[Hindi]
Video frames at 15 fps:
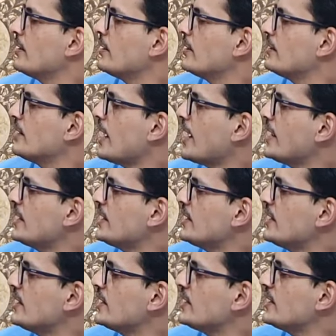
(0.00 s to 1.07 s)
90
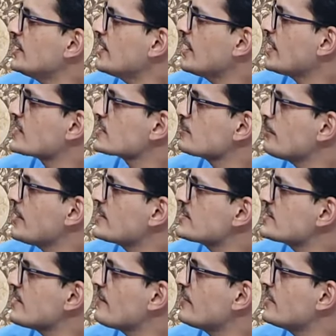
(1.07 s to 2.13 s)
डिग्री के आसपास
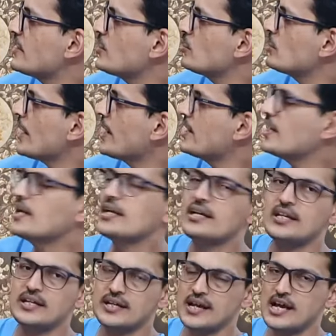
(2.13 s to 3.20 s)
70 टू 90
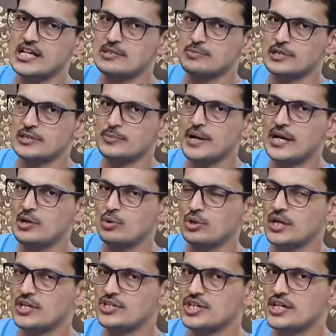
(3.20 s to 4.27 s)
डिग्री के आसपास बेंड
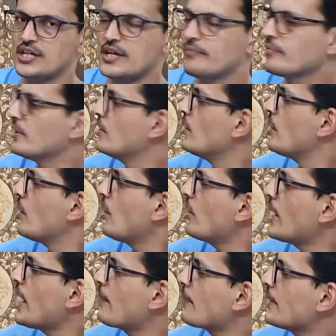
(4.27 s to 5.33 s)
होना चाहिए
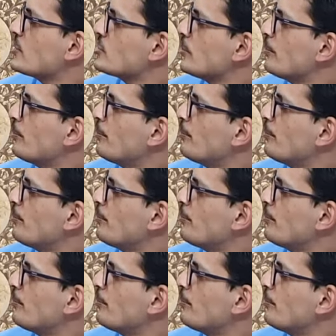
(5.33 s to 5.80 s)
और आपका जो